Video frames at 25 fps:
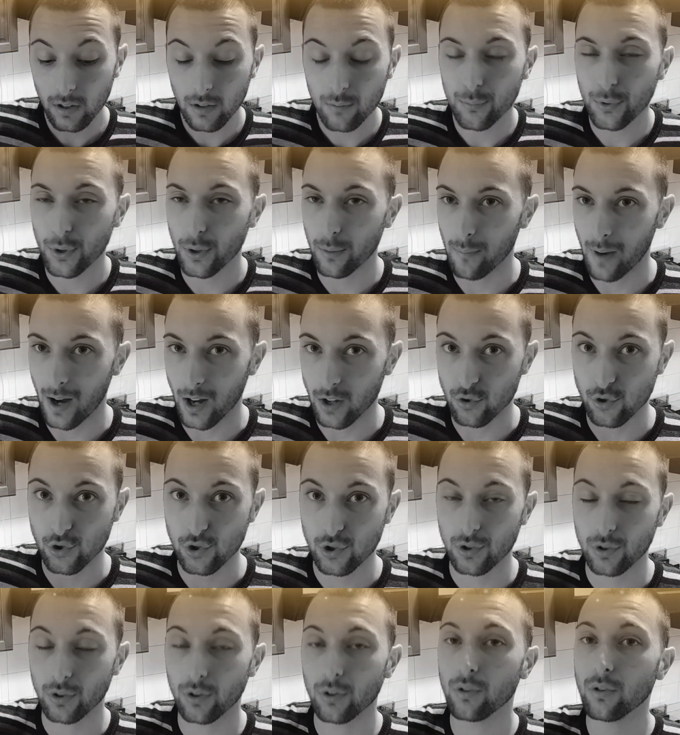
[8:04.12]
Il mio è
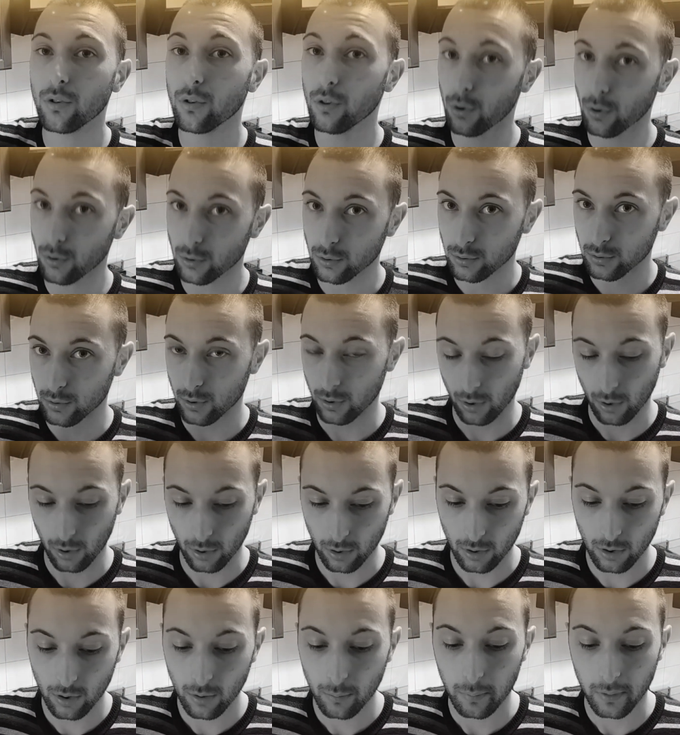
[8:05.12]
magico, lo
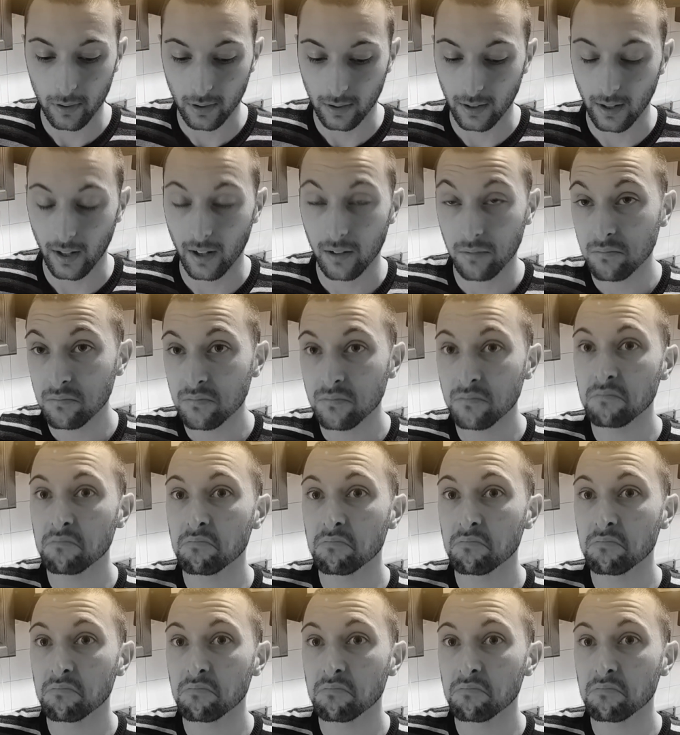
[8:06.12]
controllo perché